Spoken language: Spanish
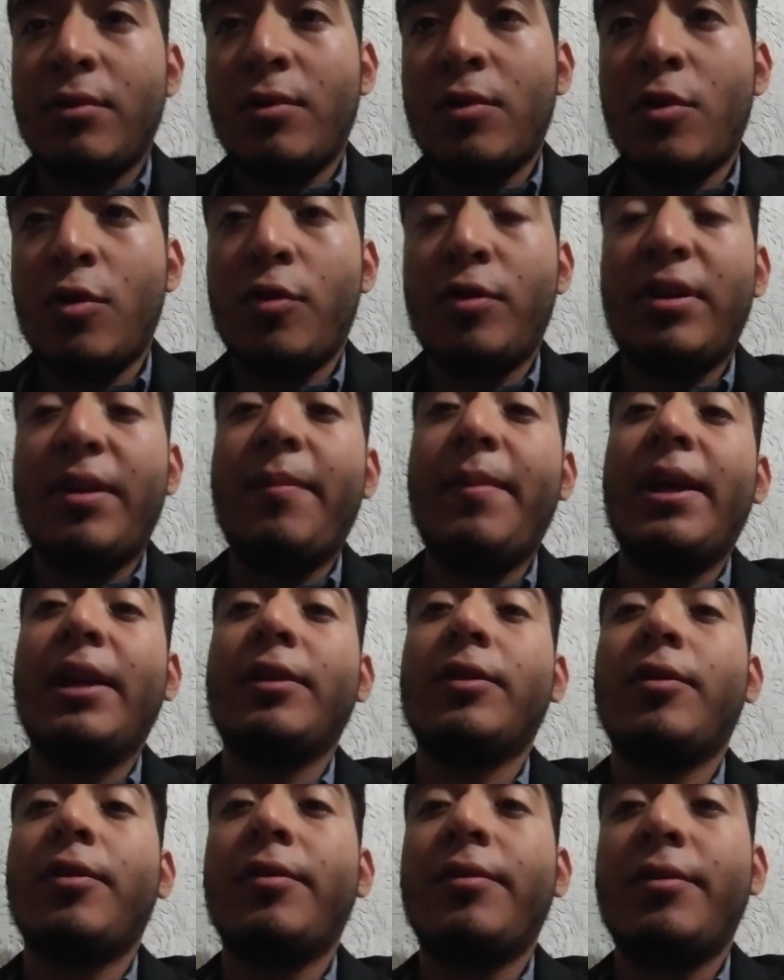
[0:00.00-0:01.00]

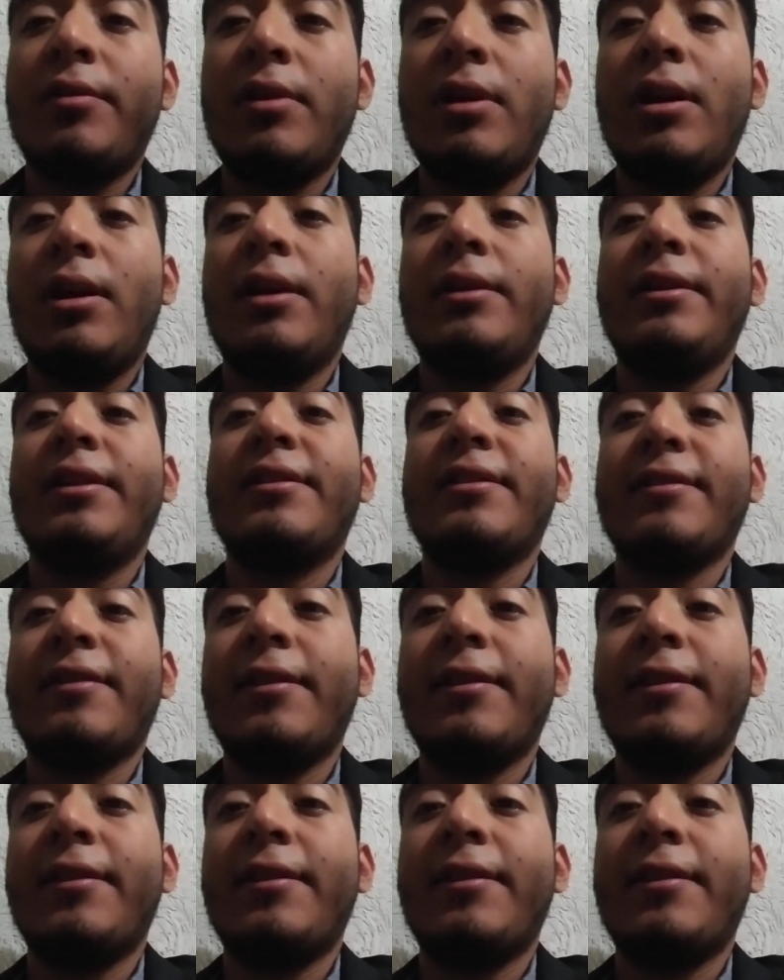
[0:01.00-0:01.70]
conocimientos eh, dichas